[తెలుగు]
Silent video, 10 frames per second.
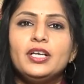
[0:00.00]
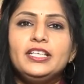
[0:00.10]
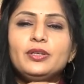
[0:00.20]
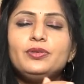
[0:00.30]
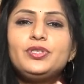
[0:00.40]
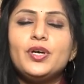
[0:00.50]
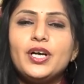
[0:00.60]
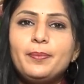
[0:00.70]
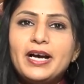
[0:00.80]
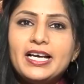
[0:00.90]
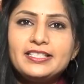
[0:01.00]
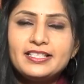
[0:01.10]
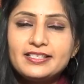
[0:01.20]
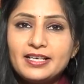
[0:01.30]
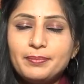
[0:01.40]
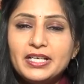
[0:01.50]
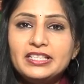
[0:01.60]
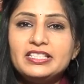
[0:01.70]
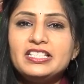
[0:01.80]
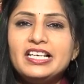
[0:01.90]
నిరుద్యోగ మార్చికి
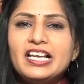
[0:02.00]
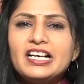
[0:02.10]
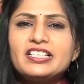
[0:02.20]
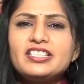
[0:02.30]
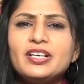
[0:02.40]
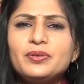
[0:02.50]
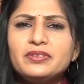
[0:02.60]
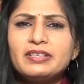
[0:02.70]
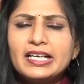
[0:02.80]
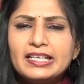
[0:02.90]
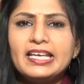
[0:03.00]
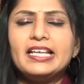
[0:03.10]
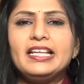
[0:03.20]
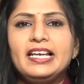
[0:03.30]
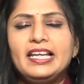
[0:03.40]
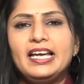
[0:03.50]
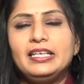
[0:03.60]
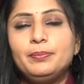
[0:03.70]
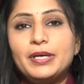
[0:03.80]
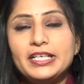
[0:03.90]
సంబంధించి లక్షకు తగ్గేదేలే
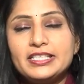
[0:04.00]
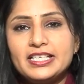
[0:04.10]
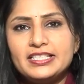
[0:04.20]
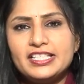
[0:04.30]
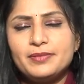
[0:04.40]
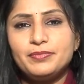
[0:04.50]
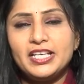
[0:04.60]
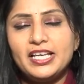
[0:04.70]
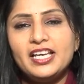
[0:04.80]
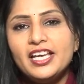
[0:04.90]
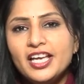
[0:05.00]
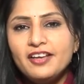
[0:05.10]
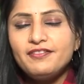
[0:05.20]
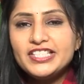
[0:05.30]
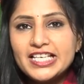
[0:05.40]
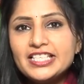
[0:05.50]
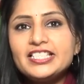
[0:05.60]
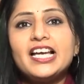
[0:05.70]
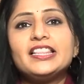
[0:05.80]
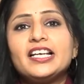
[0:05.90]
అని బండి సంజయ్ చెప్తే
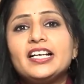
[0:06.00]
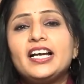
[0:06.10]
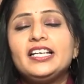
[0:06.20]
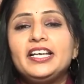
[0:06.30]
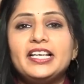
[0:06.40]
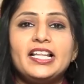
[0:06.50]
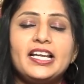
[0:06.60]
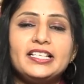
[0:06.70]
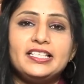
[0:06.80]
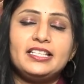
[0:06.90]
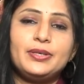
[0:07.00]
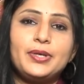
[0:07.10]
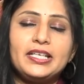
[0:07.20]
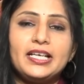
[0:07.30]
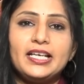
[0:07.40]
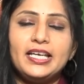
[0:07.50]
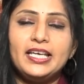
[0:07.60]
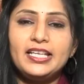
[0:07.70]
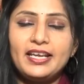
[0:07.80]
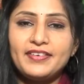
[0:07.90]
విజయశాంత్ అక్క ఈటల రాజేందరు అట్టాగే
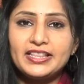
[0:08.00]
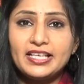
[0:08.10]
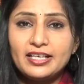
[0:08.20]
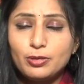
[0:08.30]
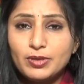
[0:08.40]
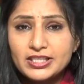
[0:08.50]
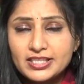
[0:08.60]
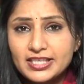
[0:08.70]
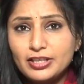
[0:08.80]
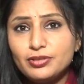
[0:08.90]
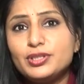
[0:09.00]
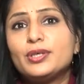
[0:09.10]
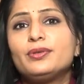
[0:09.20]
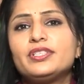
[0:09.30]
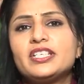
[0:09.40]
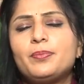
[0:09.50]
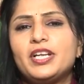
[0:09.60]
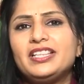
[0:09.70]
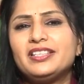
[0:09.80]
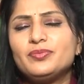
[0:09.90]
రేవంత్ అన్నకు మధ్య సయోధ్య కుదిర్చే
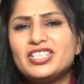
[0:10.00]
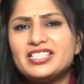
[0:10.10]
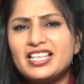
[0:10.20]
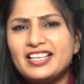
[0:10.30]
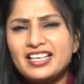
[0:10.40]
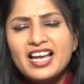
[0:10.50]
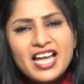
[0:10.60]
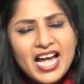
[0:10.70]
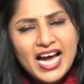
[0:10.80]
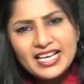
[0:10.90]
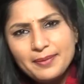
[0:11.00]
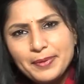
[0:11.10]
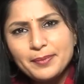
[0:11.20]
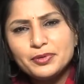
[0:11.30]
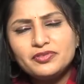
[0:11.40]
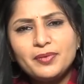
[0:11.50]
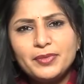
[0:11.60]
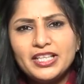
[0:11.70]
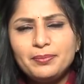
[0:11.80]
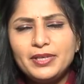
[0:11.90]
ప్రయత్నం చేస్తుందట అరే ప్రభుత్వం
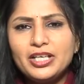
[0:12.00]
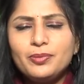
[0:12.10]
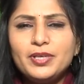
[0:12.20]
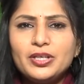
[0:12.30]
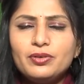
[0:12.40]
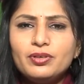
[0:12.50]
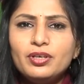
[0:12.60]
మీద మీకు మీరు